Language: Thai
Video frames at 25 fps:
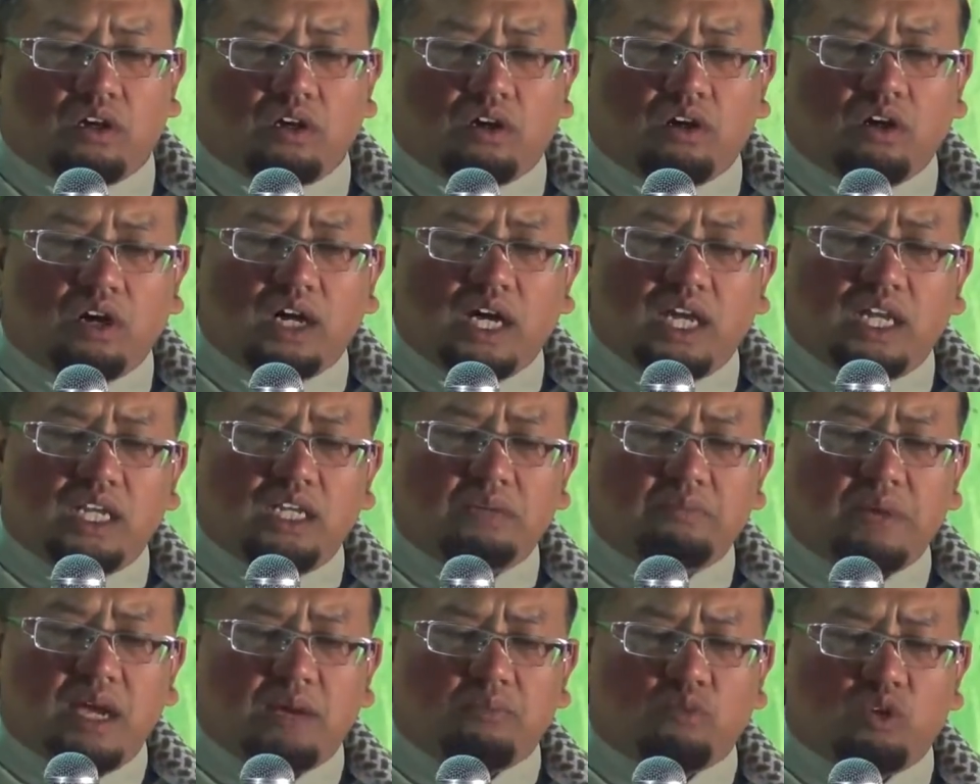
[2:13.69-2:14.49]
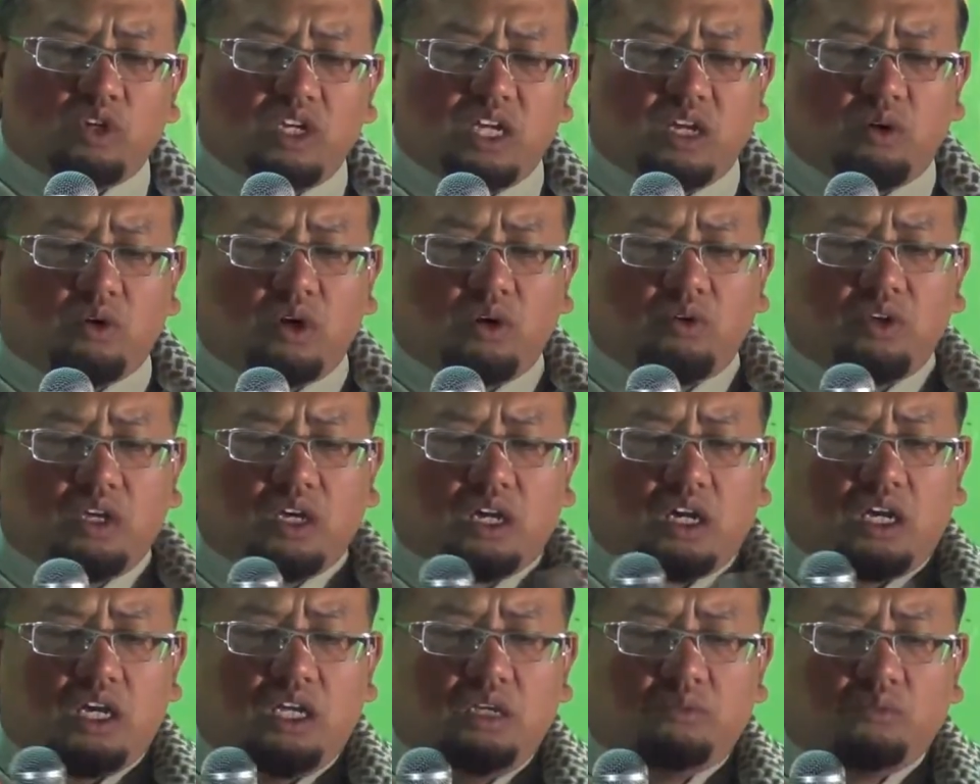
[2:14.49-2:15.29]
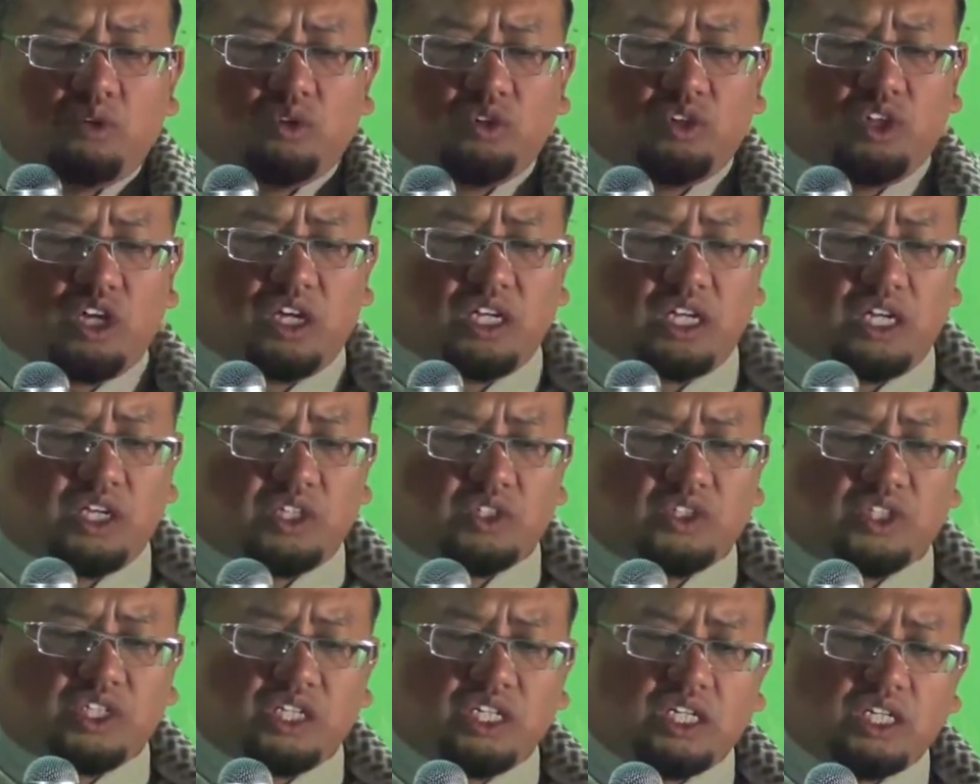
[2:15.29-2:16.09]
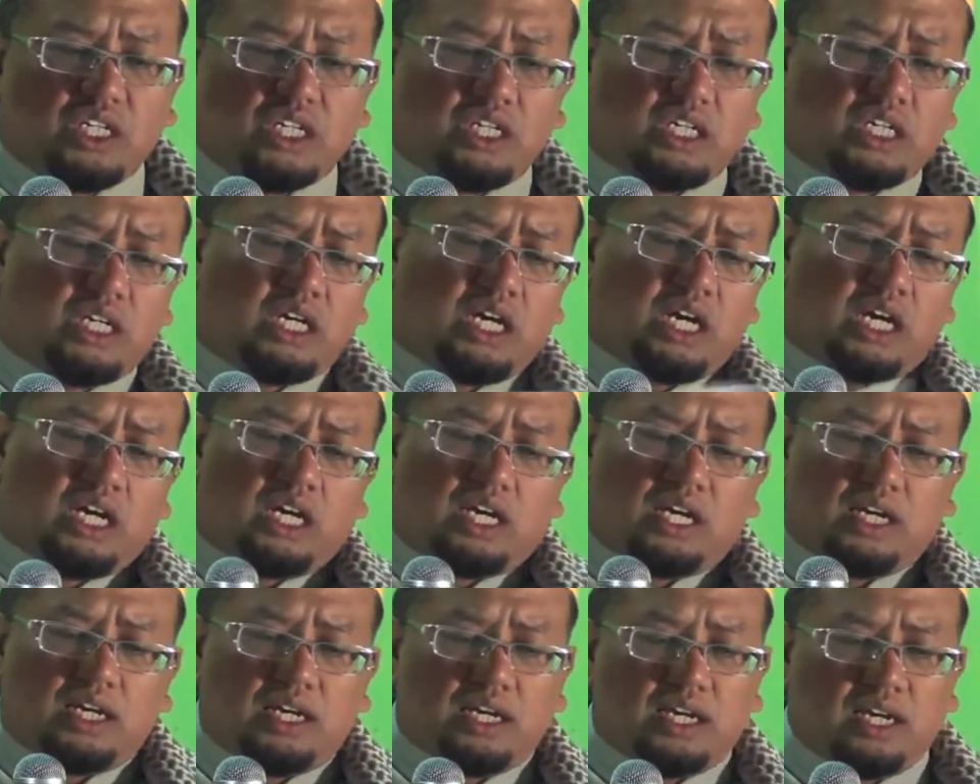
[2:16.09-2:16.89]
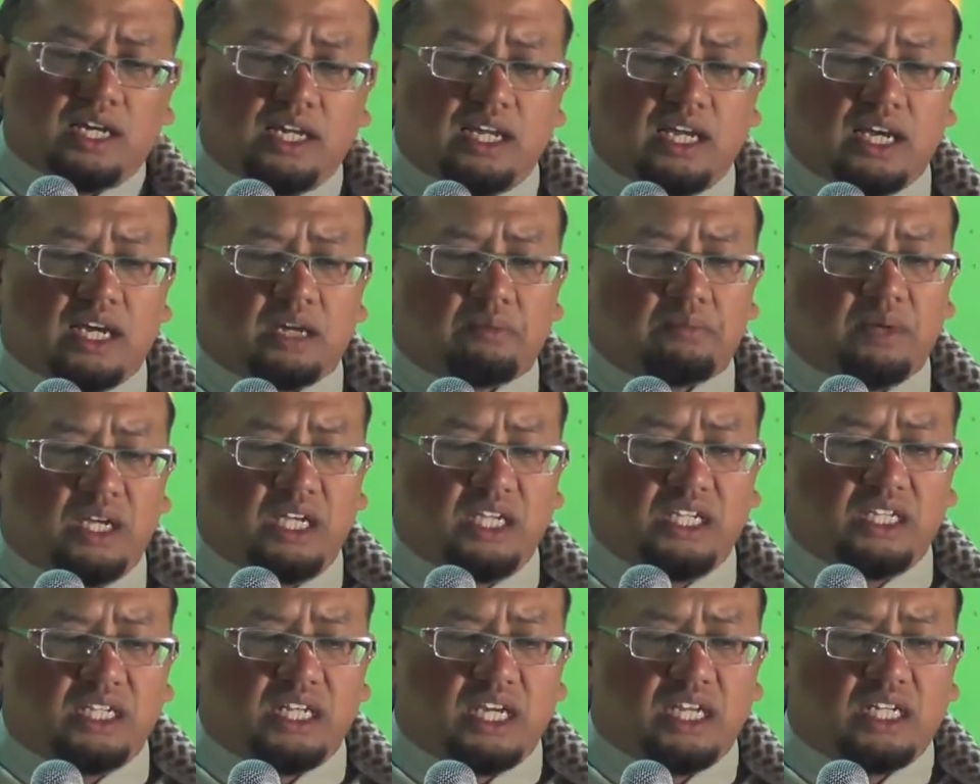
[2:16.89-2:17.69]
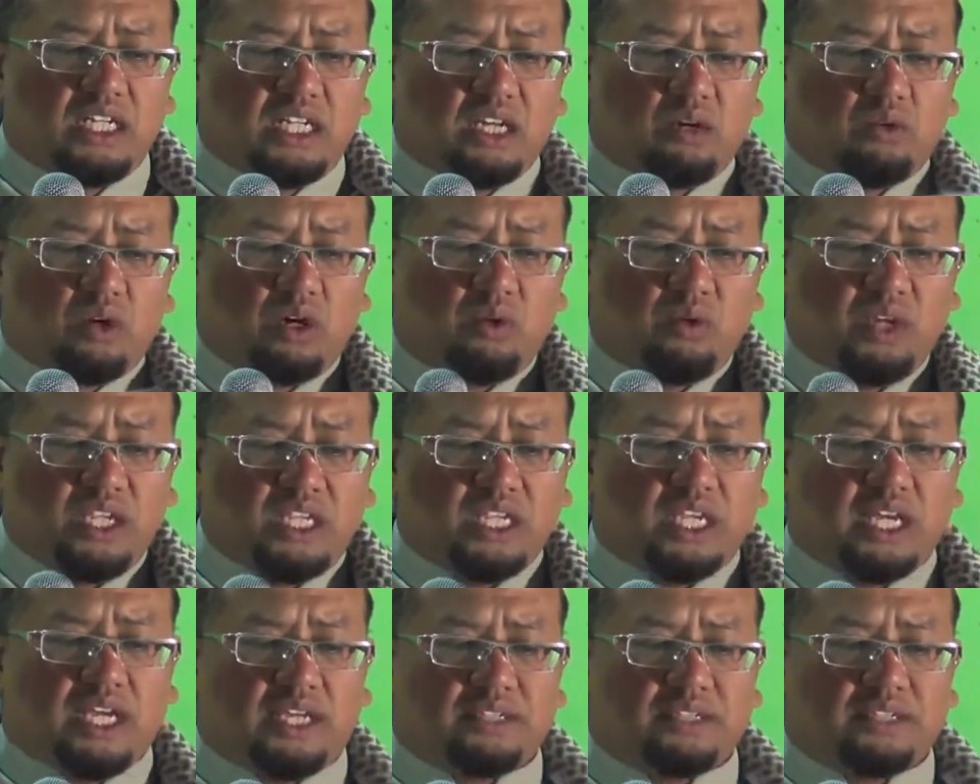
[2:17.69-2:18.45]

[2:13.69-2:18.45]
ของอัลีมามุนนาววีรอฮิมุลลอฮ์ในหนังสืออัลอาร์บะอินอันนาววียะ